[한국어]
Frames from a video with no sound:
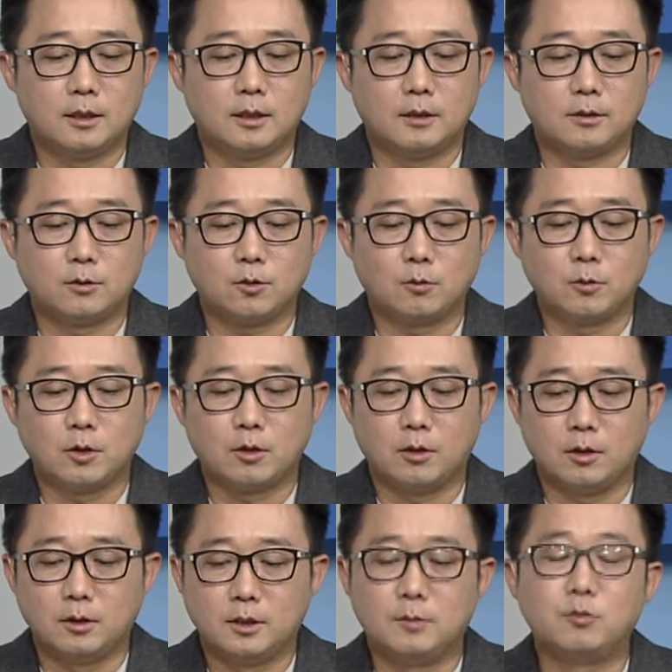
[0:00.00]
대해서 좀 더
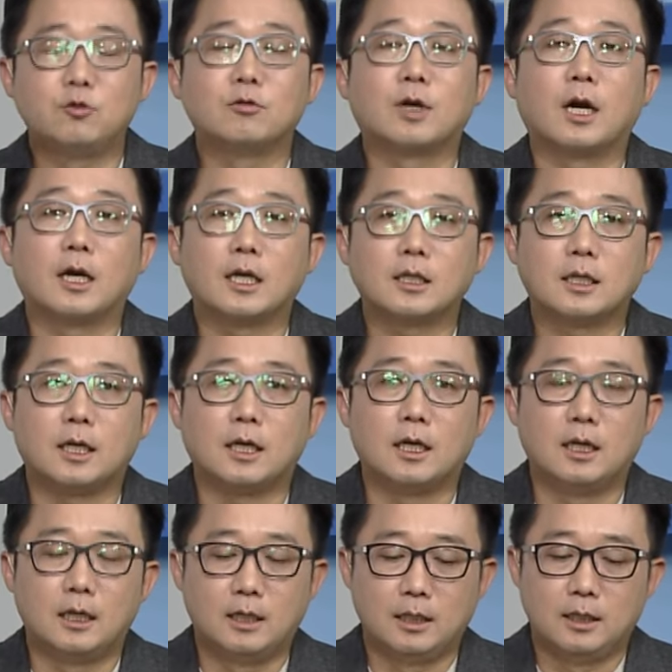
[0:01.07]
집중을
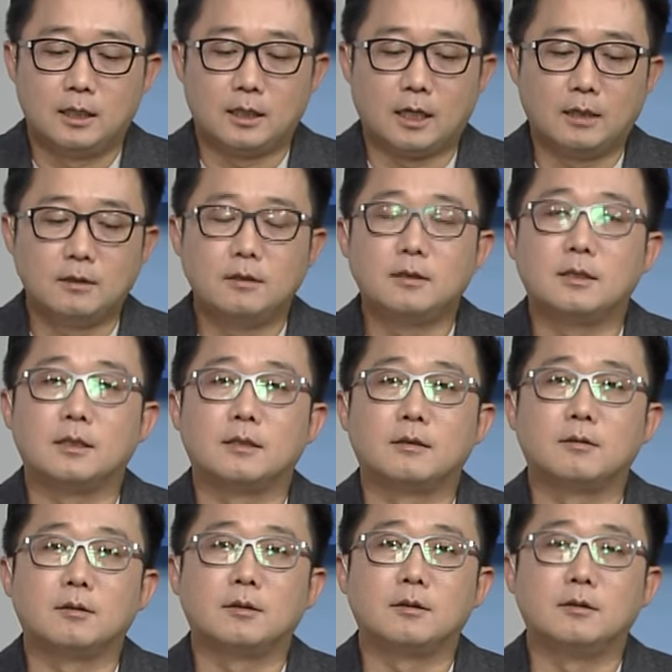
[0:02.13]
하겠다라는 네. 이제
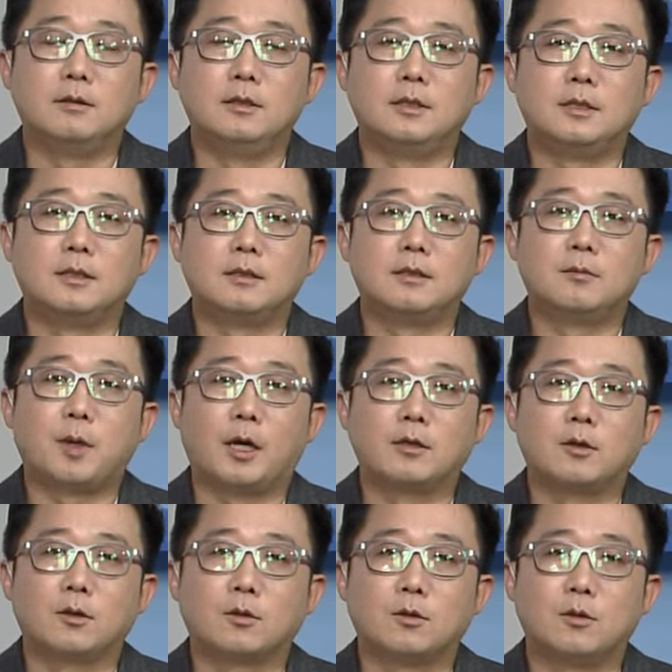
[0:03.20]
의지를
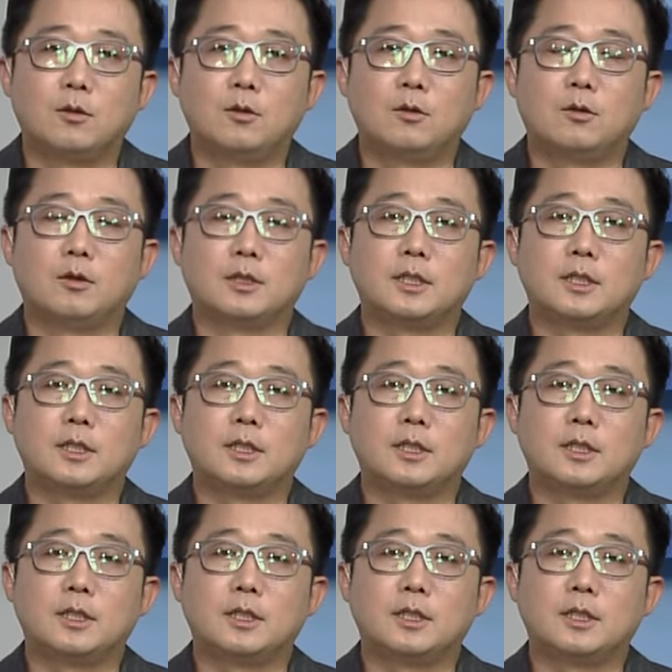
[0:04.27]
밝혔고 어,